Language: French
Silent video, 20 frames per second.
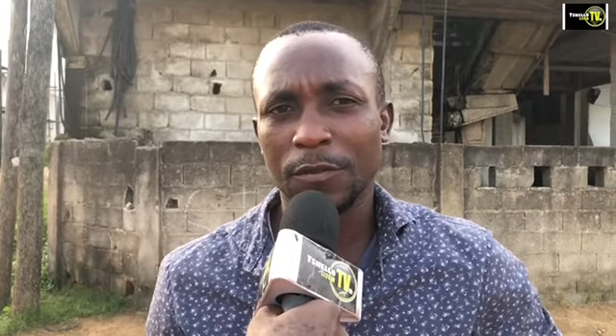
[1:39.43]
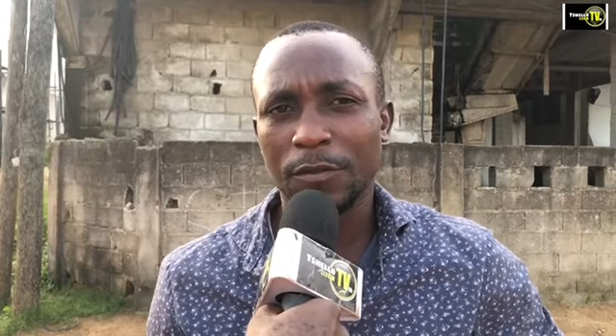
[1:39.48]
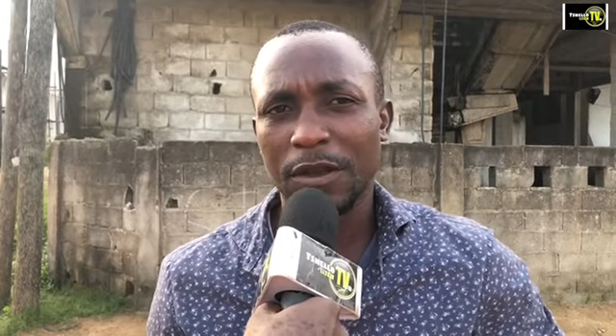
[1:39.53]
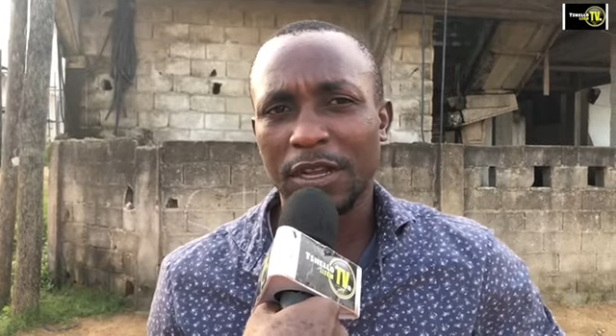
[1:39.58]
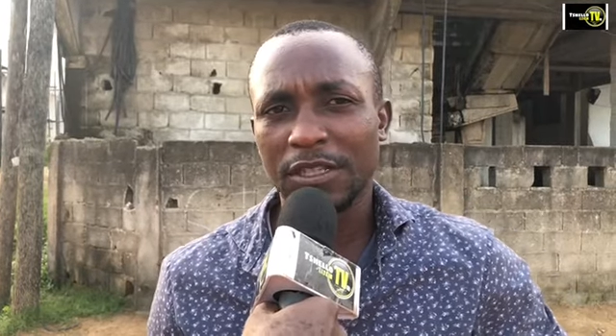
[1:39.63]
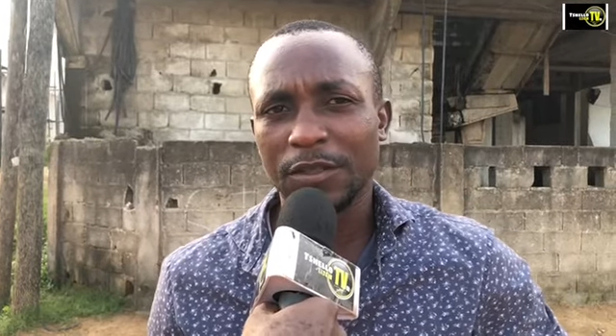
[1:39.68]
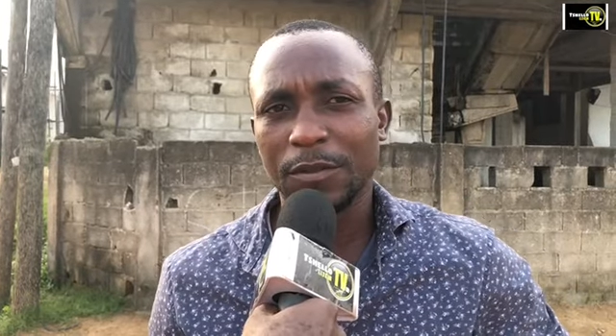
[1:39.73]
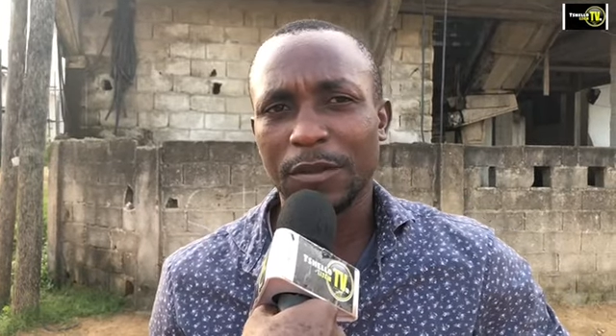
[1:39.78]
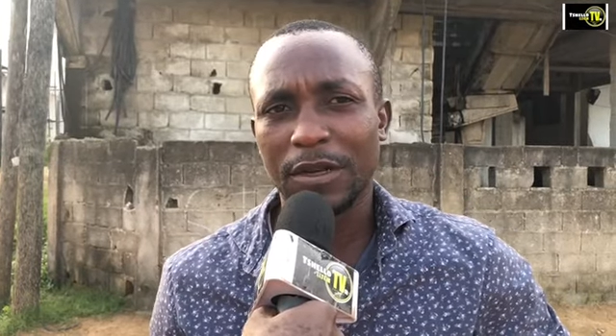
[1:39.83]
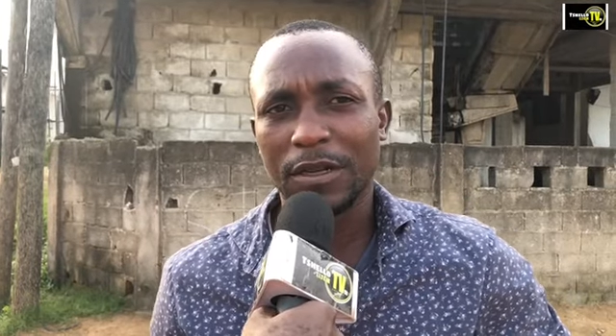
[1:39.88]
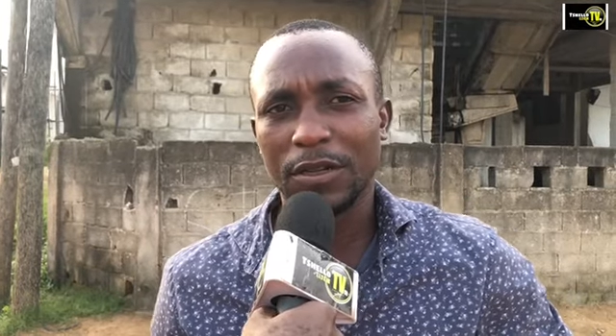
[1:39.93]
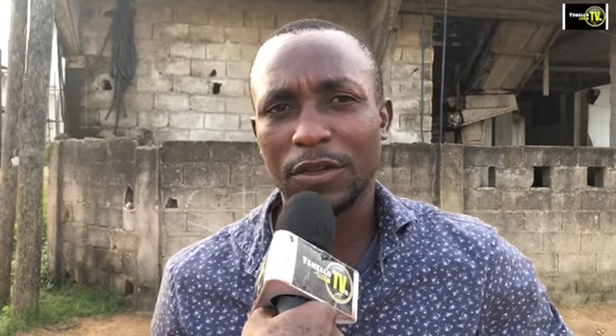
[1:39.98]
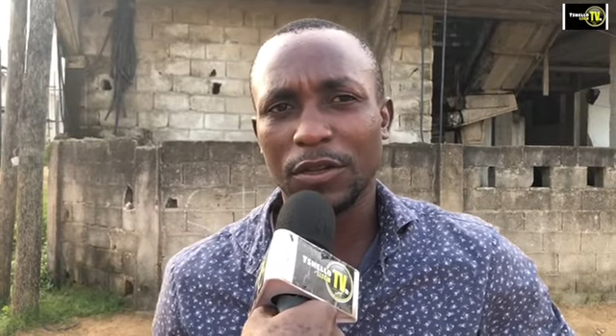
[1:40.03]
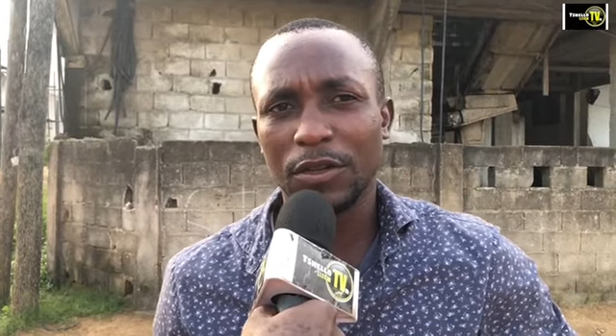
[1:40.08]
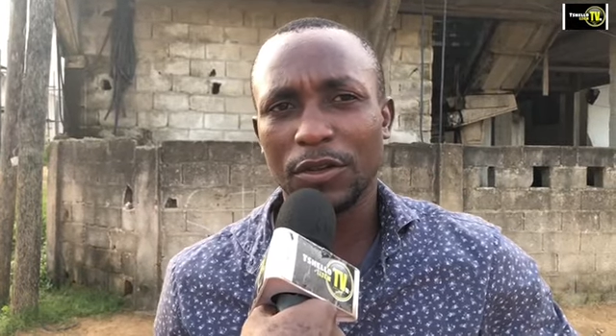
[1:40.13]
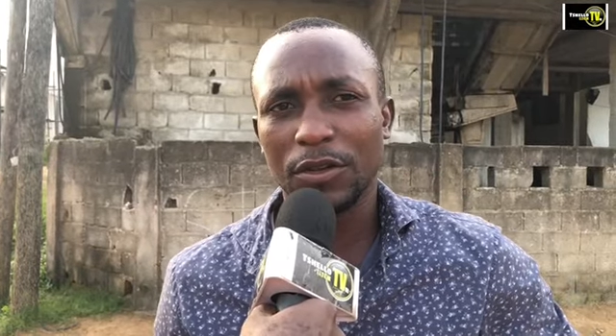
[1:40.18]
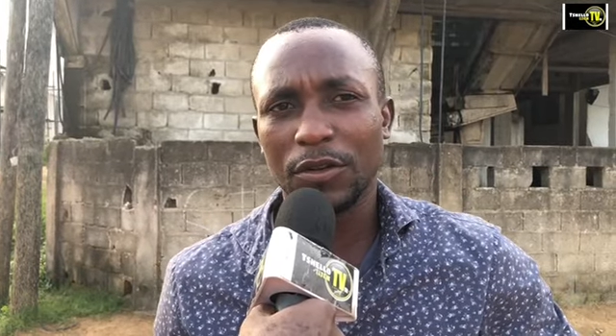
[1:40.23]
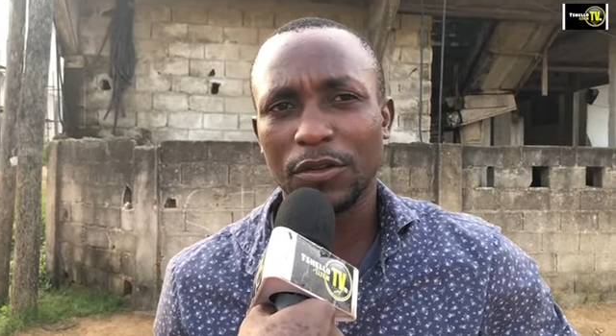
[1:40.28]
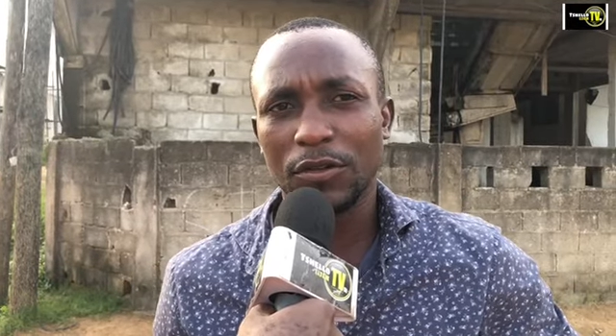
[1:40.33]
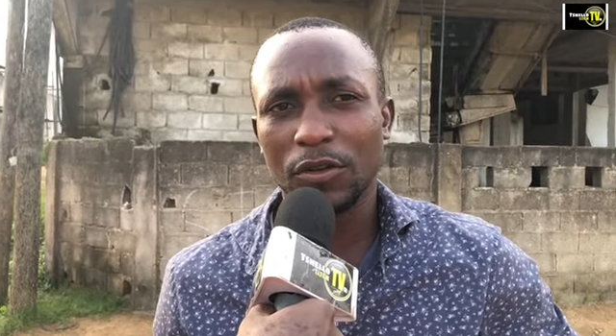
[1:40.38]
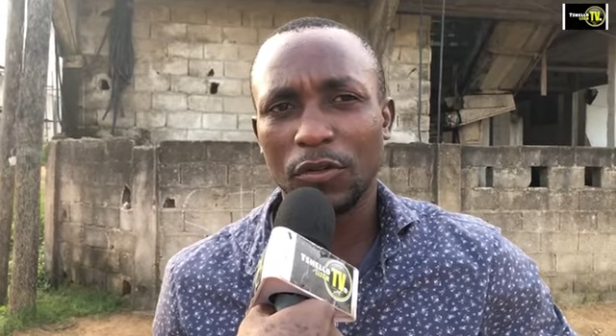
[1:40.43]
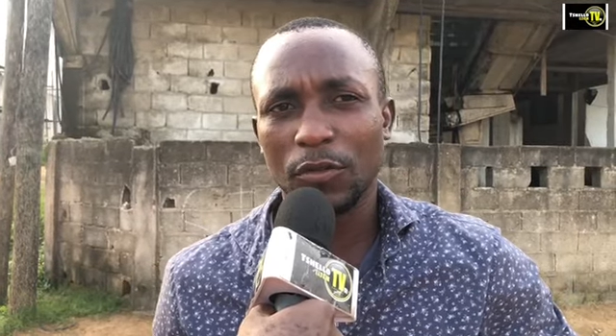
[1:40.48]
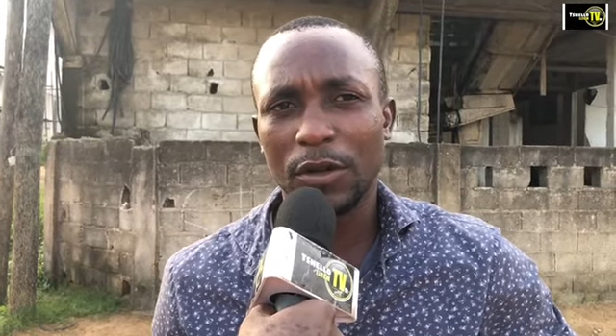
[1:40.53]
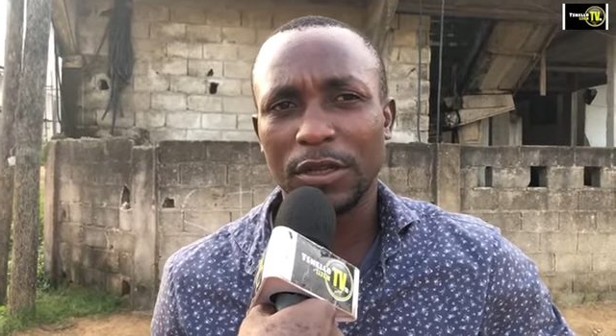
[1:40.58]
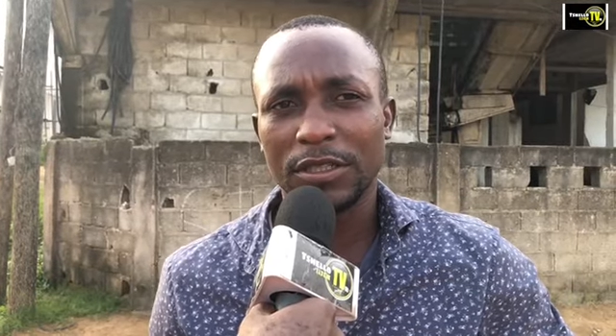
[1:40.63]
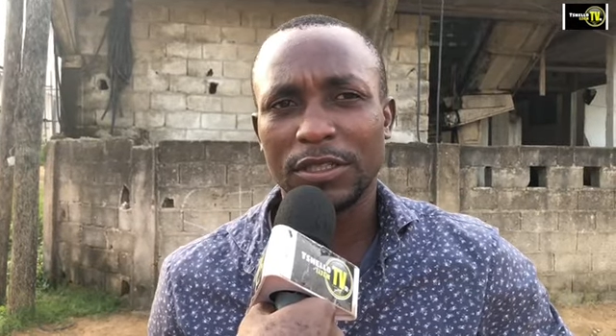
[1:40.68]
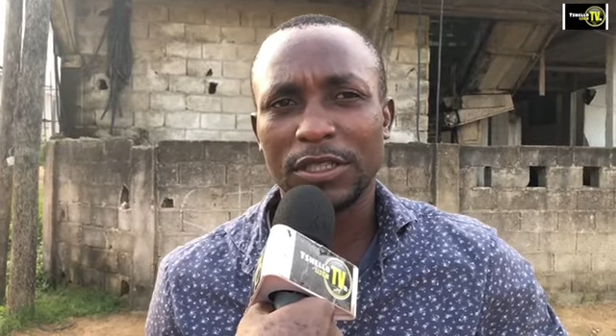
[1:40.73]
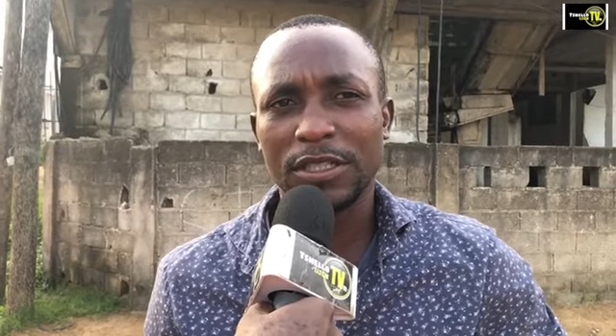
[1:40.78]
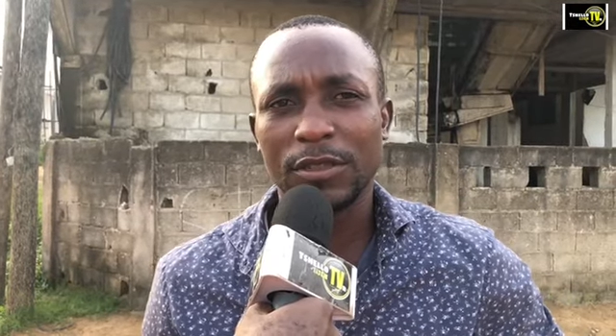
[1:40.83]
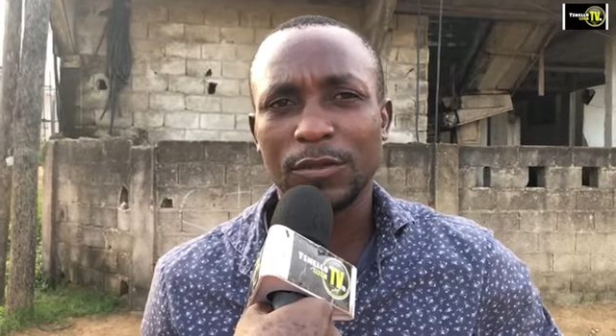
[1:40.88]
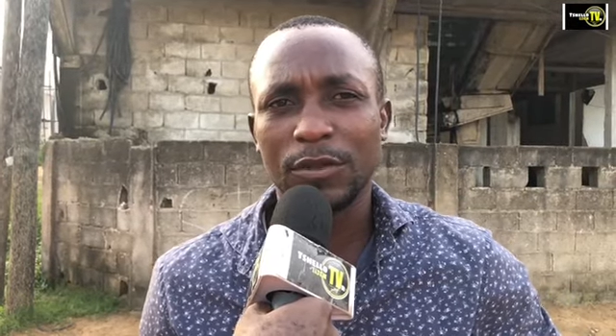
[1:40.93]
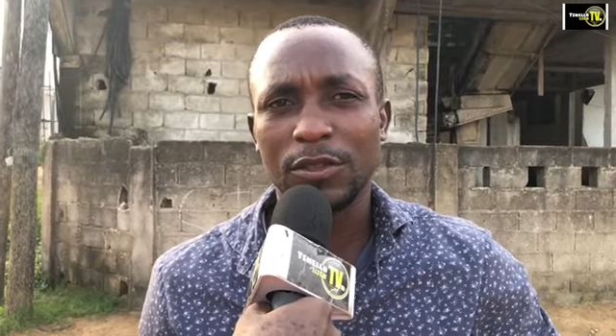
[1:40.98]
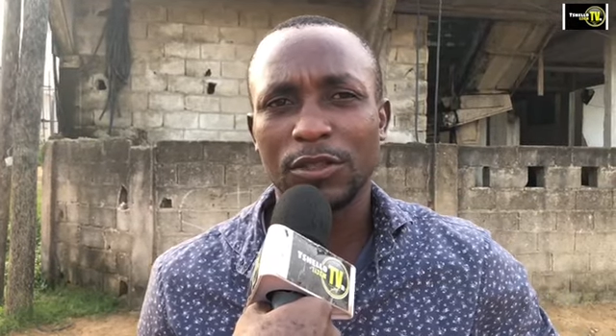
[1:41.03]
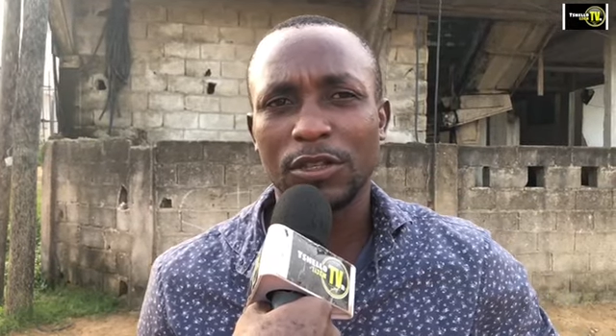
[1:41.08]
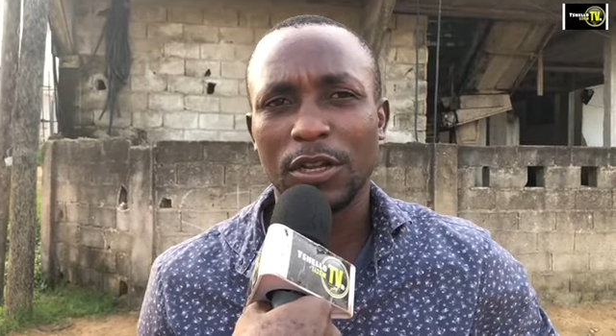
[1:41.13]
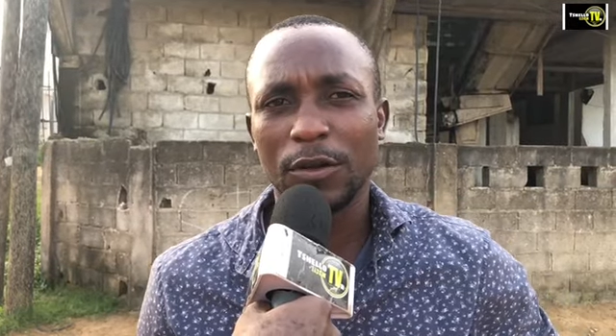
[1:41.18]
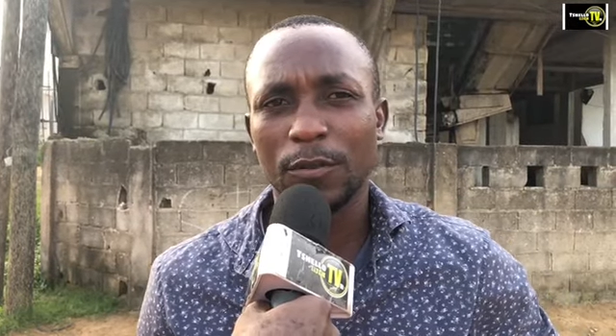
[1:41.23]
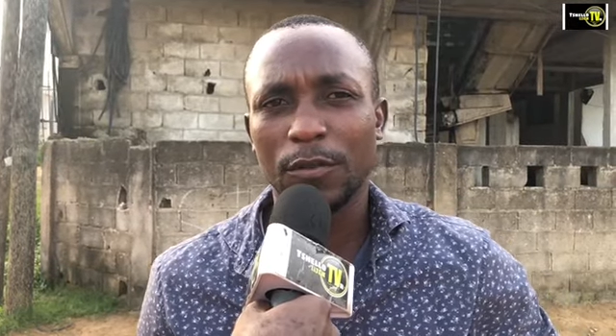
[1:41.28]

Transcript: pense pas que le romantisme seul